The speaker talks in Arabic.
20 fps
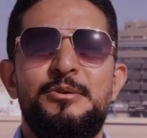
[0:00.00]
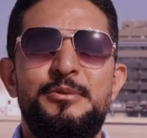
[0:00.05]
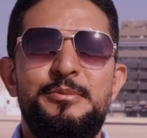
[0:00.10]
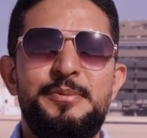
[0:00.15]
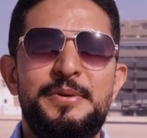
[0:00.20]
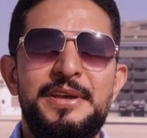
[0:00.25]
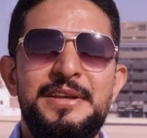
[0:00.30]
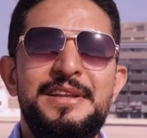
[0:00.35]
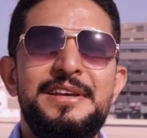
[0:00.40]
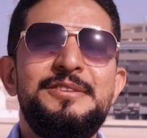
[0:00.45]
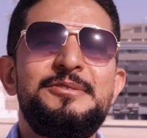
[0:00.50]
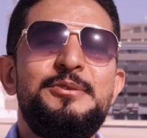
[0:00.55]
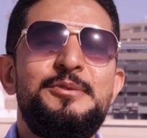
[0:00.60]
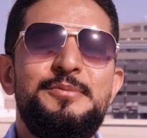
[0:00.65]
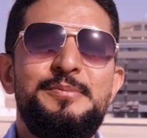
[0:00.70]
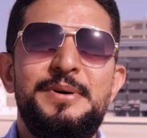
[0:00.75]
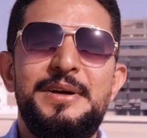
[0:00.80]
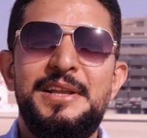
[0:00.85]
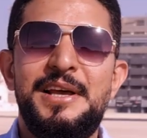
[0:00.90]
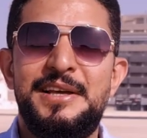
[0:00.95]
وبكده
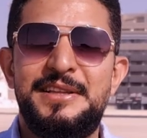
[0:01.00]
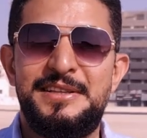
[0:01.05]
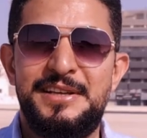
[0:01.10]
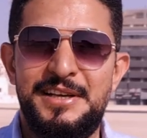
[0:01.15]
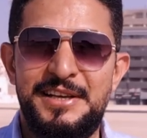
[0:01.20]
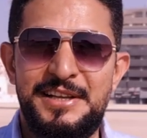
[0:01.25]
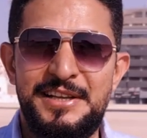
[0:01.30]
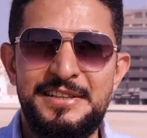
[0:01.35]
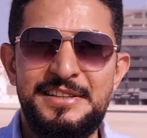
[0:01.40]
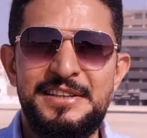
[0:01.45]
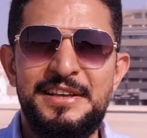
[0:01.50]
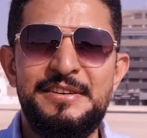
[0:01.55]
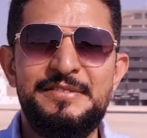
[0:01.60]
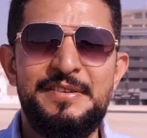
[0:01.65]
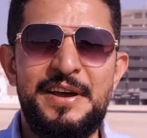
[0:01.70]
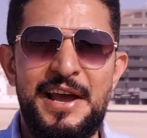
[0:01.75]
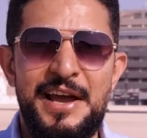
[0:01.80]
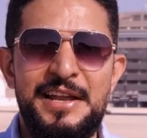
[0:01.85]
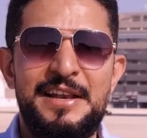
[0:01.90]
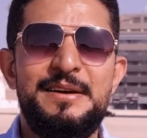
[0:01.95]
تكون بدأت رحلتنا
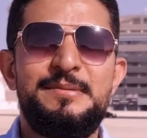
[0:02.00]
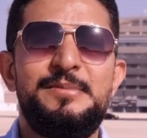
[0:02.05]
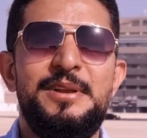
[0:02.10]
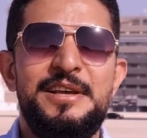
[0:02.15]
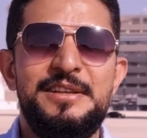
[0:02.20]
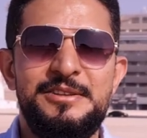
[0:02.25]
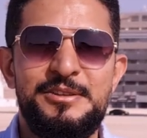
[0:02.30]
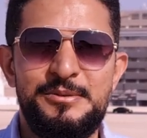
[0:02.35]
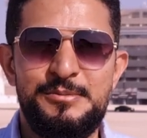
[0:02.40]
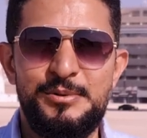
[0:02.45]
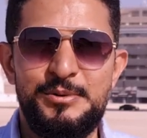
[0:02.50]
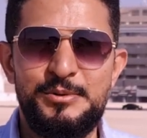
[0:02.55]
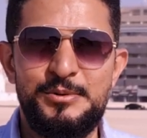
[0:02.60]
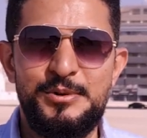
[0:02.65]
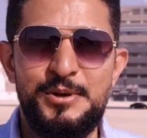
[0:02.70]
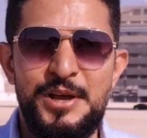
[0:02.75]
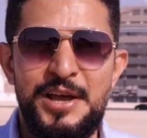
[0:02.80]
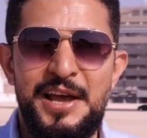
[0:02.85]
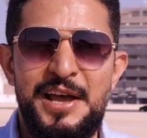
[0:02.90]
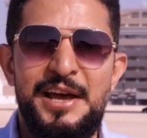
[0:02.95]
في عالم لاند برو